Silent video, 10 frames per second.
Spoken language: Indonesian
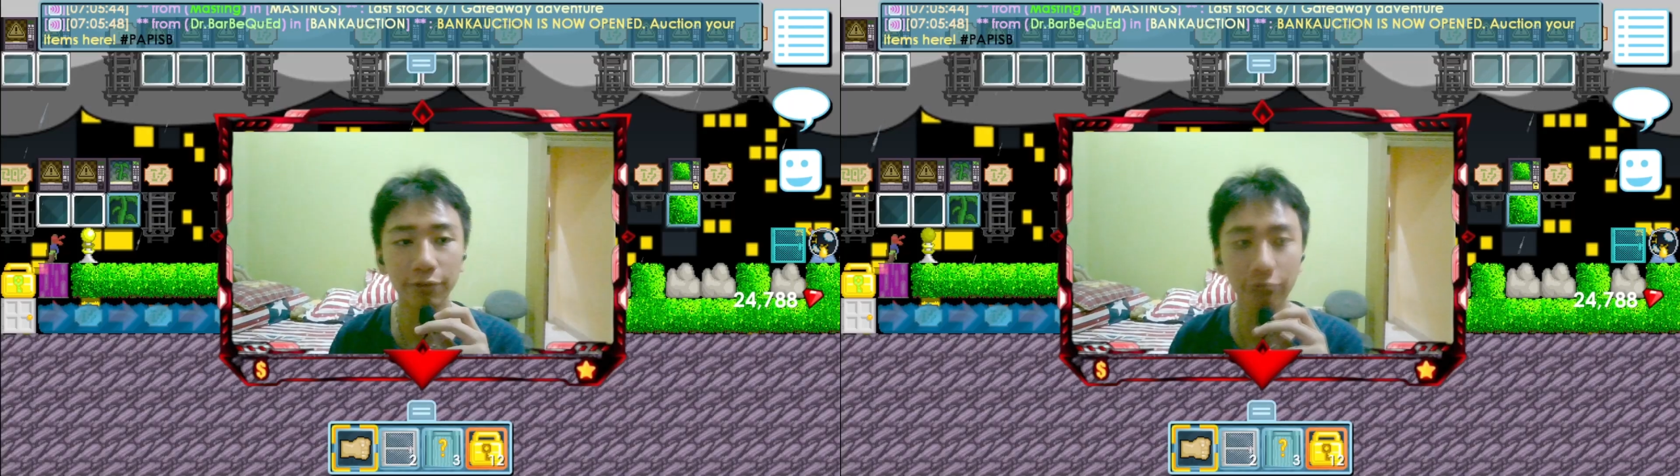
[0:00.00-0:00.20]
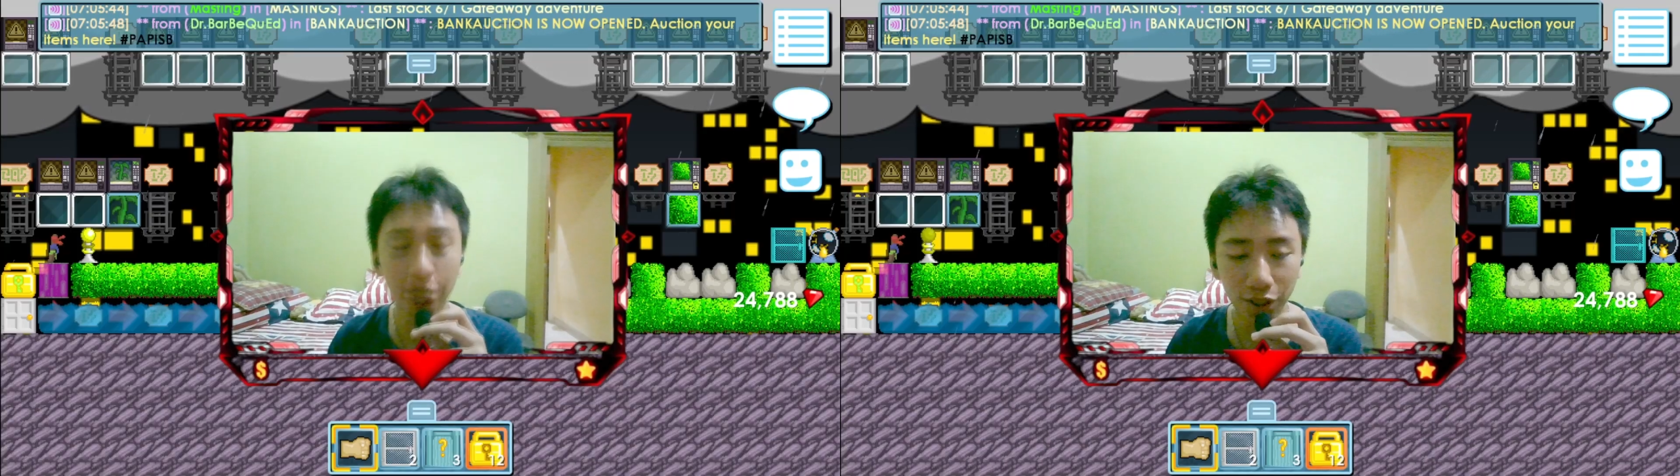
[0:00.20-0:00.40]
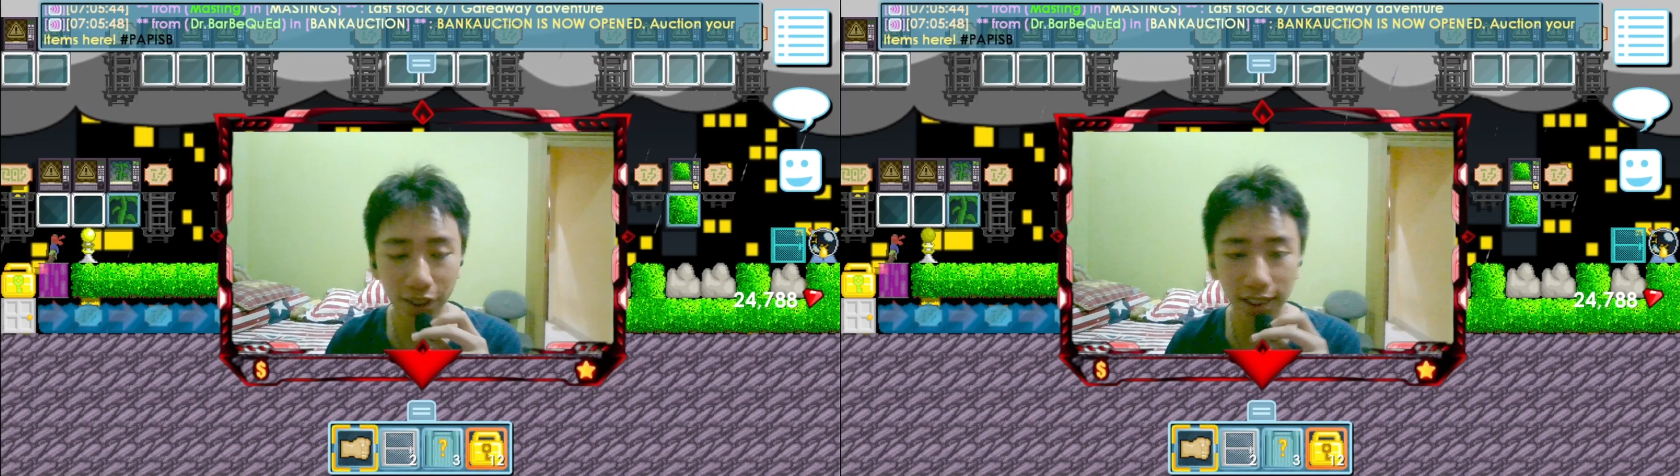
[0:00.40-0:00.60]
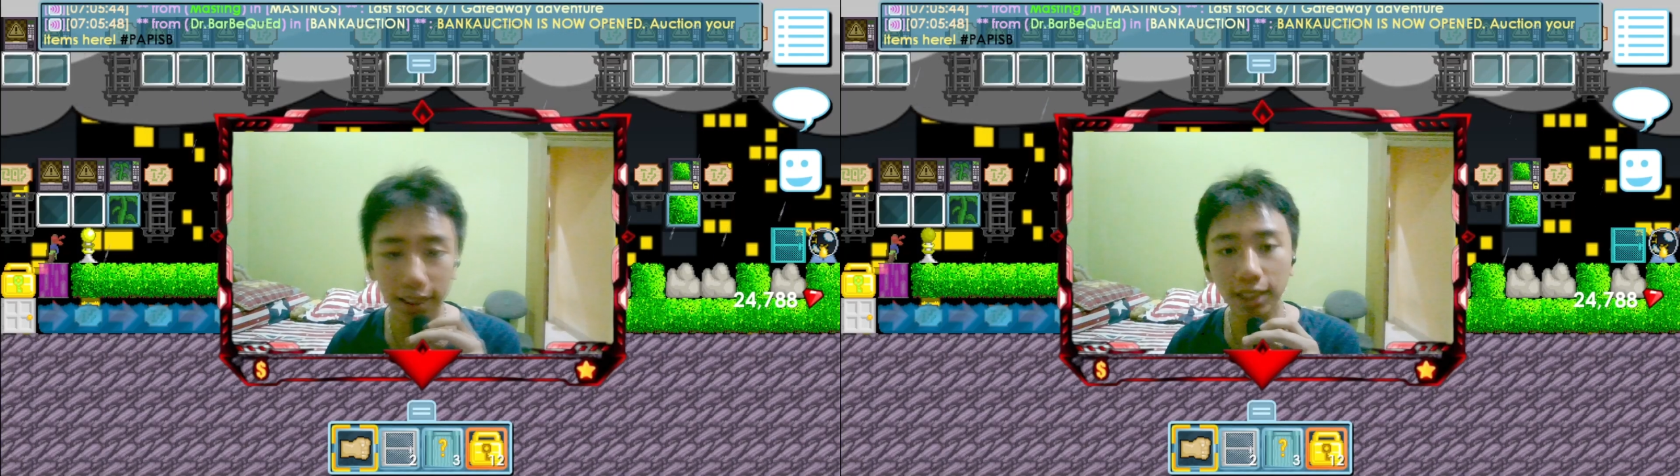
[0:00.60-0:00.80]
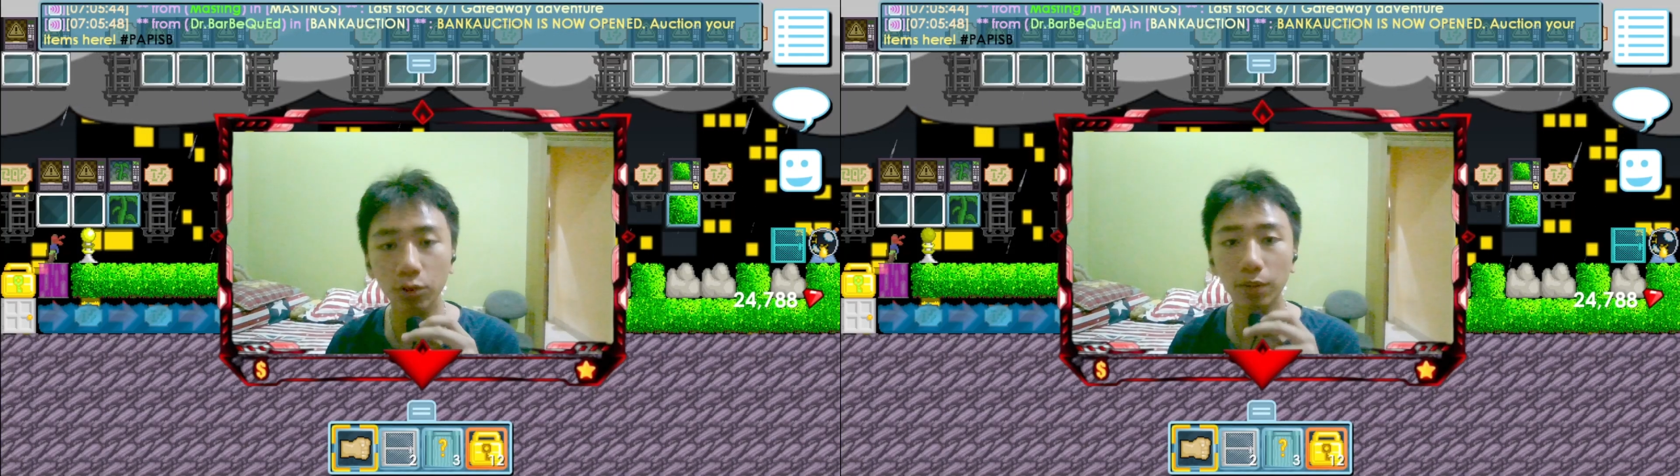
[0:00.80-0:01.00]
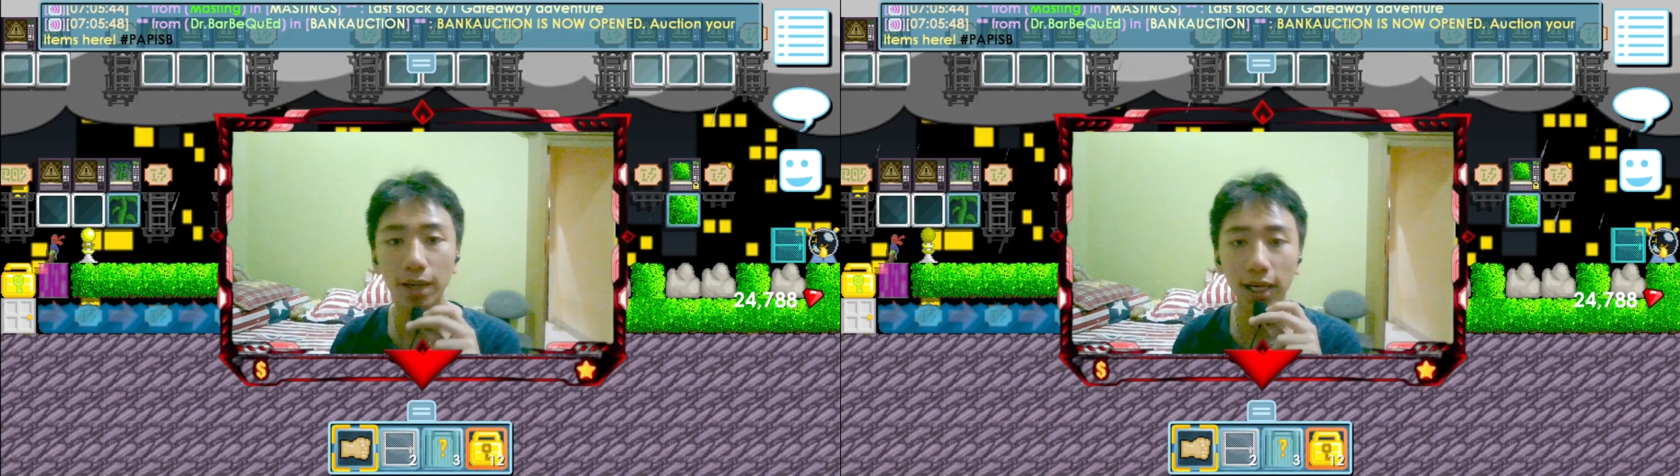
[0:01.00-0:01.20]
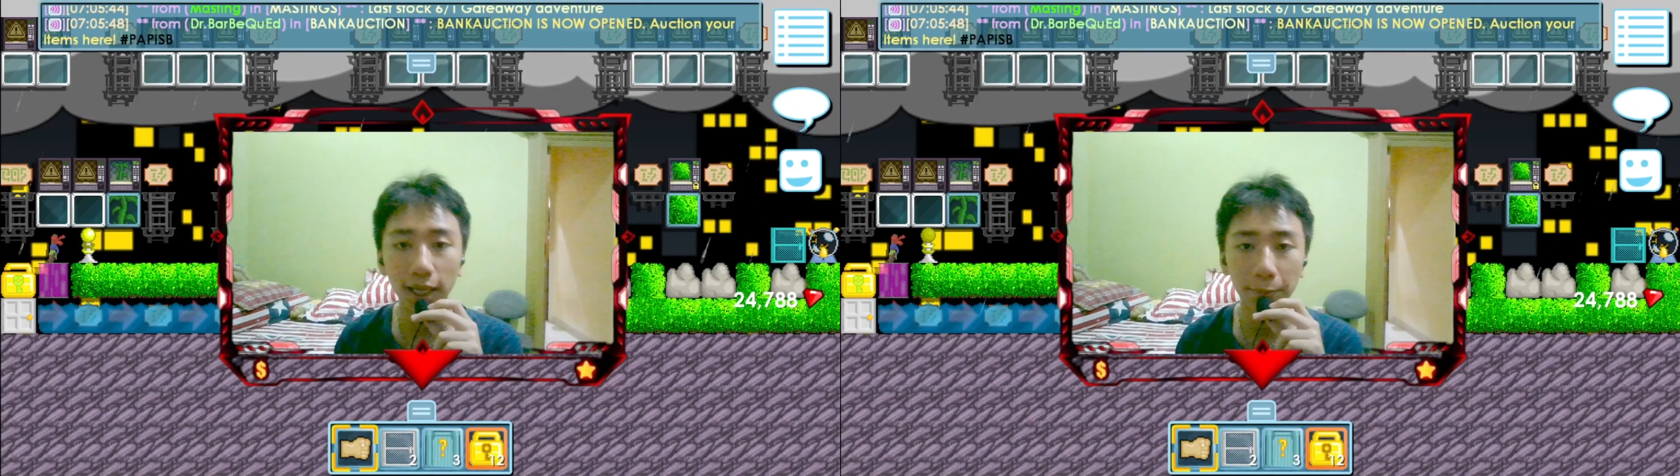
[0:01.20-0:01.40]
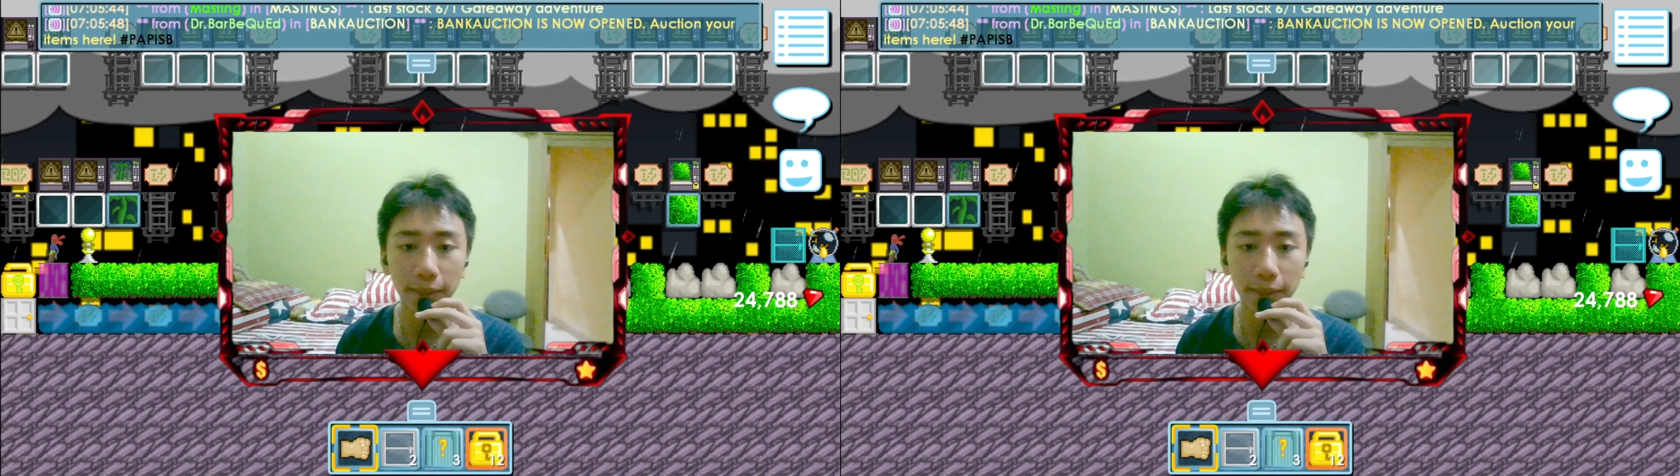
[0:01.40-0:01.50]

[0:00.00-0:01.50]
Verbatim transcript: video kali ini, gue bakal